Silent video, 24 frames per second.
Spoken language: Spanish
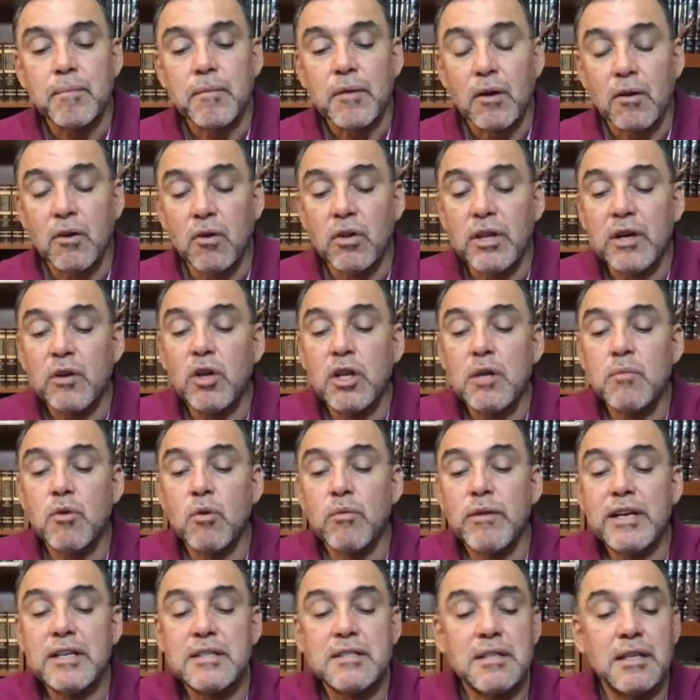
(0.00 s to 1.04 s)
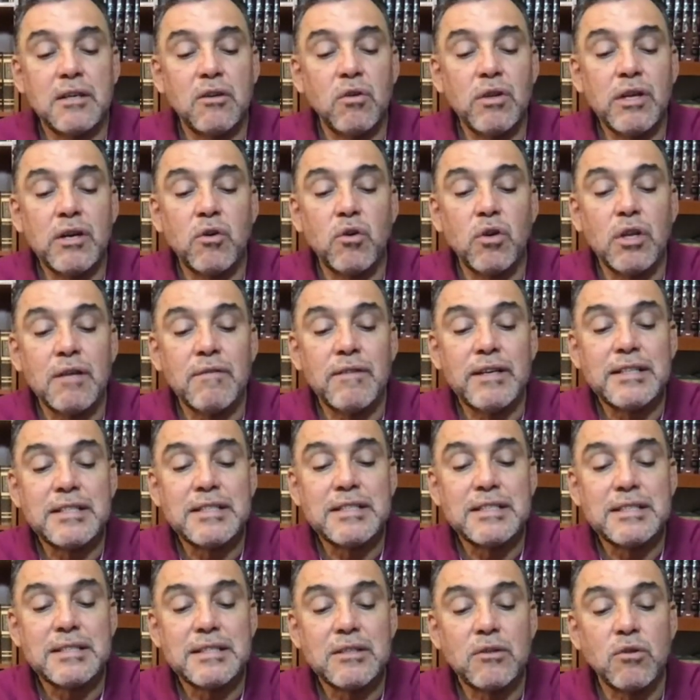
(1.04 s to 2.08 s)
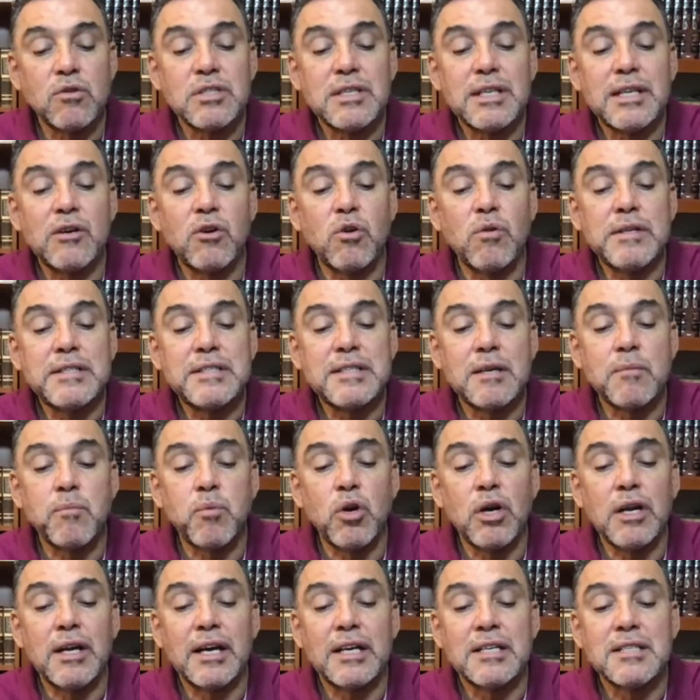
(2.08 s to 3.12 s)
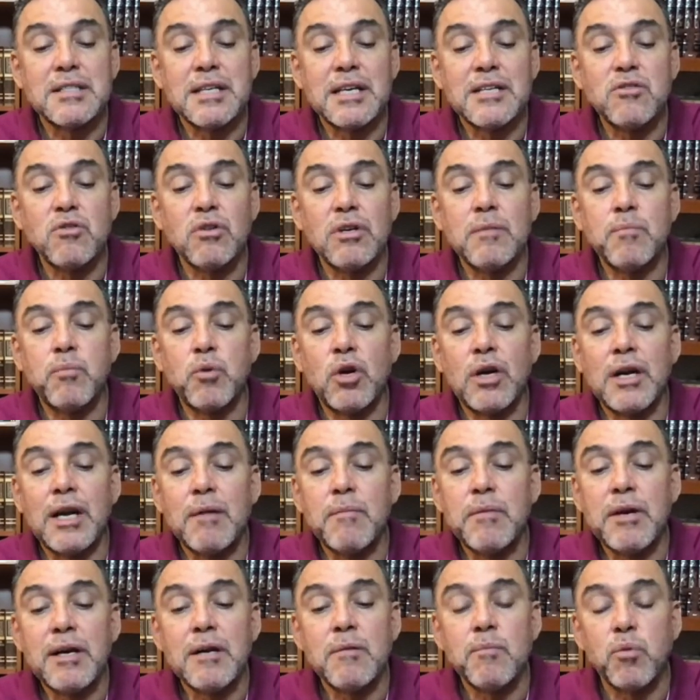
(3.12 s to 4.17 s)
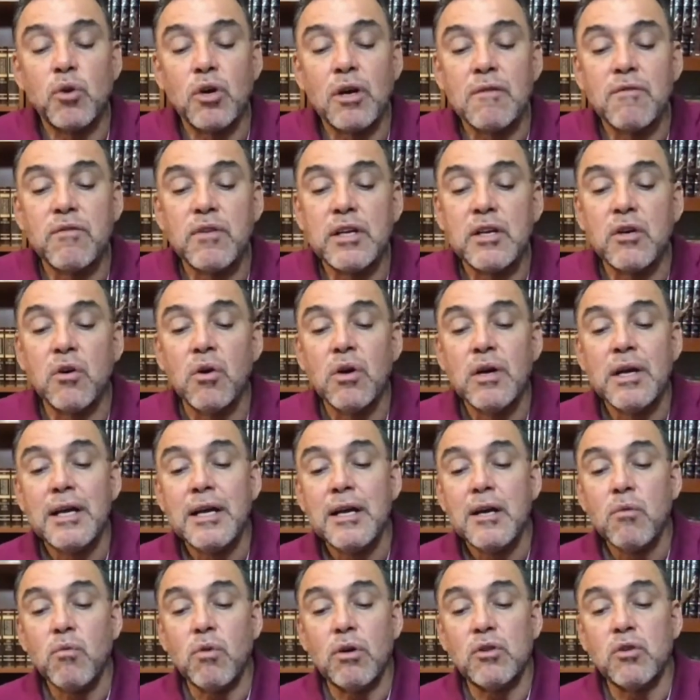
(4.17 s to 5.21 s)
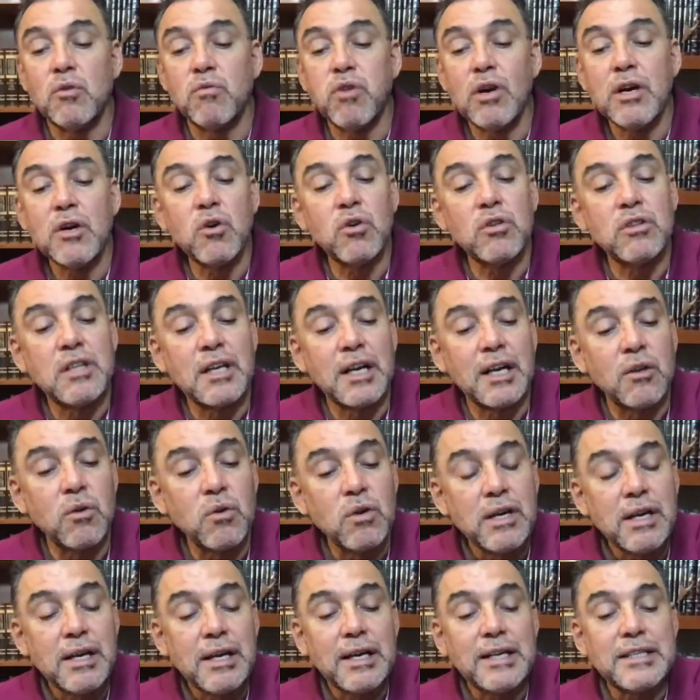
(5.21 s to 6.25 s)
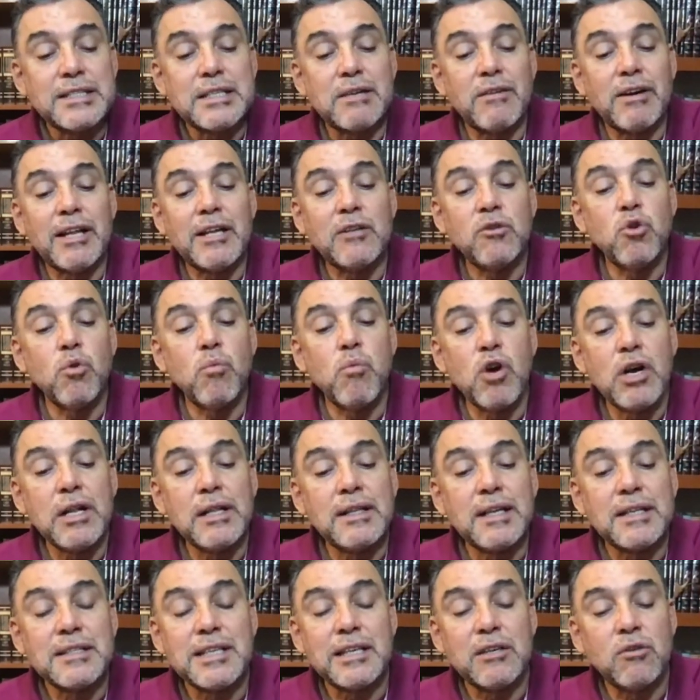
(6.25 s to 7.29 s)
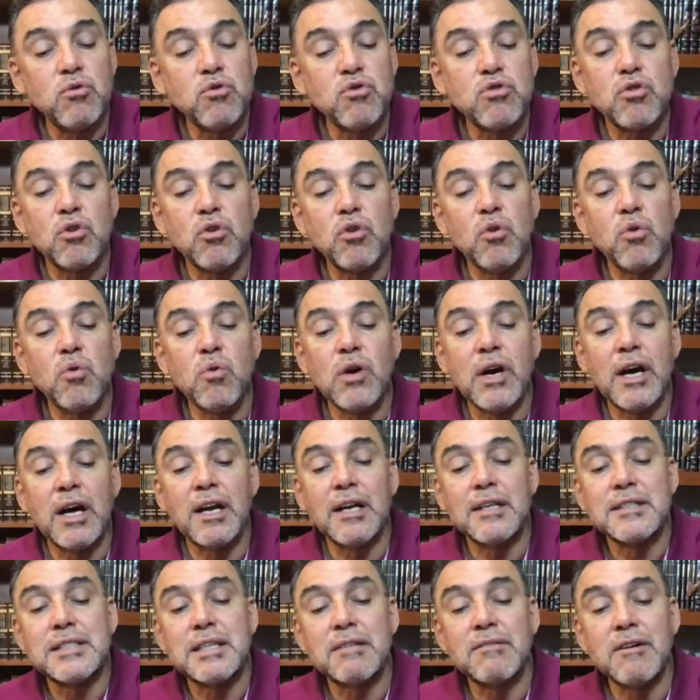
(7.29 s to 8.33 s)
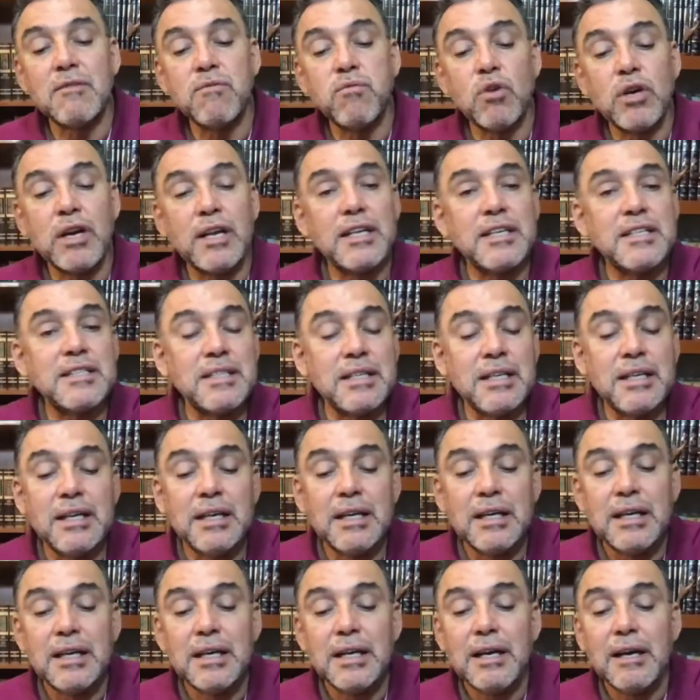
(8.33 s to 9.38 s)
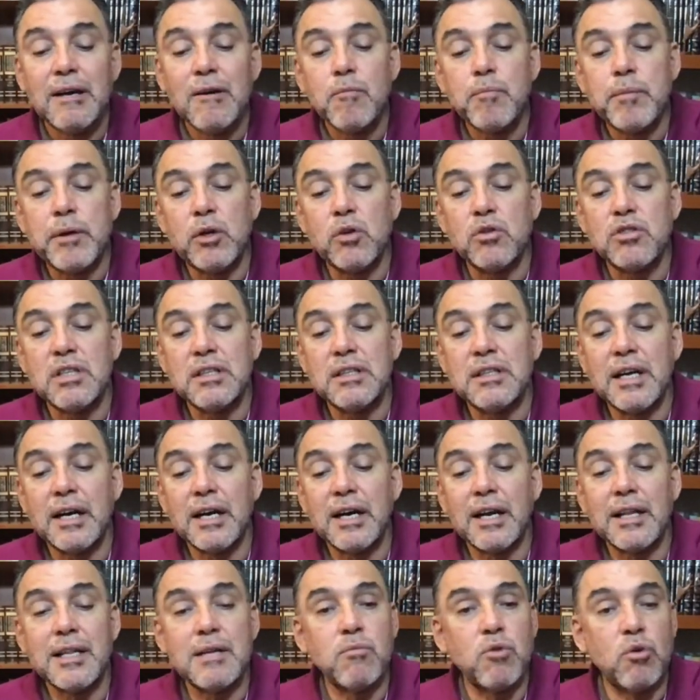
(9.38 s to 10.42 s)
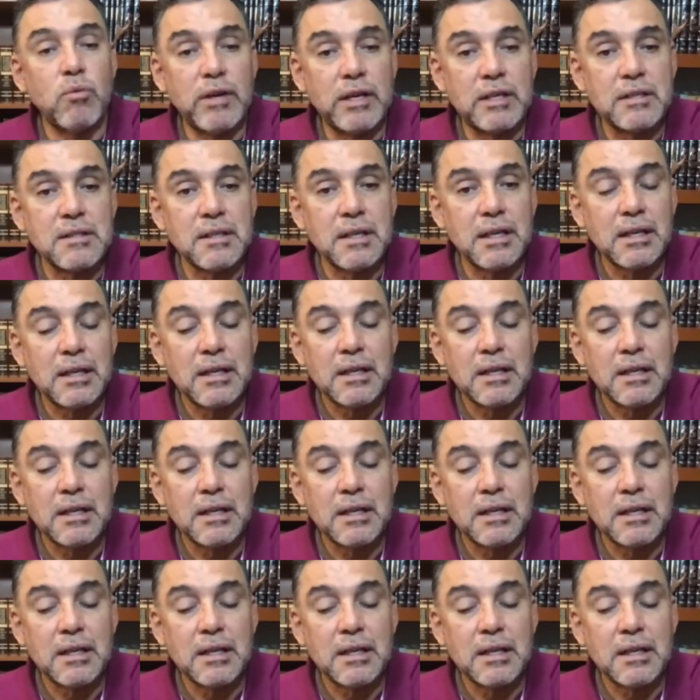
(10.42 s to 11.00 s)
No dejó de moverse, no, dejó de no se dejó vencer por el cansancio, ni por el hambre, ni por el frío. Cuando fue encontrado, estaba dando vueltas en un solo lugar, estaba fuera de sí, pero sin dejar de moverse.